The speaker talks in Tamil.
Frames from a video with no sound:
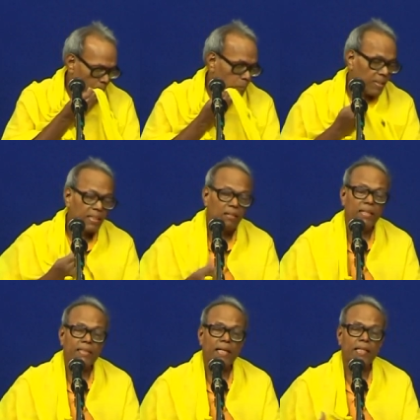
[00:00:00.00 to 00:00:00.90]
பத்தாம்
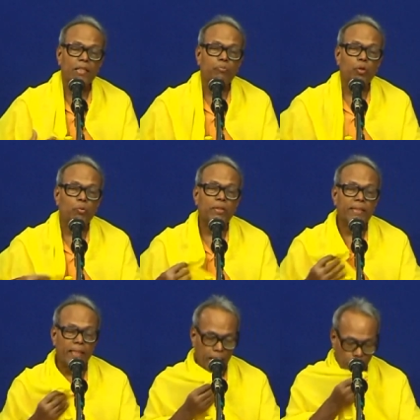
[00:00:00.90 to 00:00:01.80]
வாசலாகிய
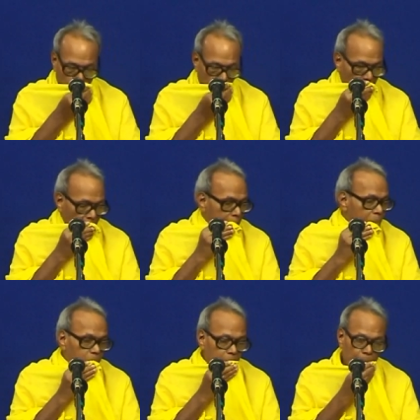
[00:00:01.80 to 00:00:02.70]
புருமத்தியை அறிந்து கொண்டவன்
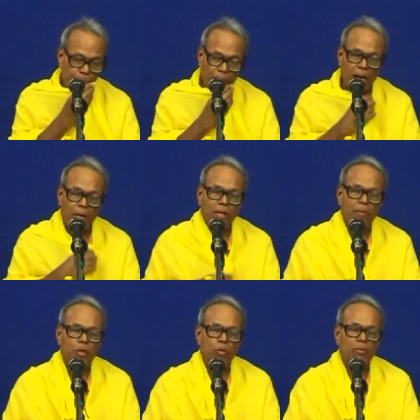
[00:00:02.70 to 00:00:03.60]
மரணமில்லா
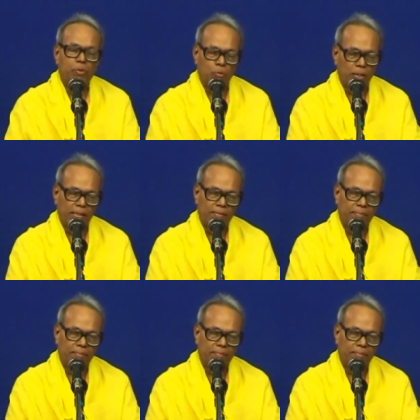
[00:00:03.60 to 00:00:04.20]
பெருவாள் பெறுவான்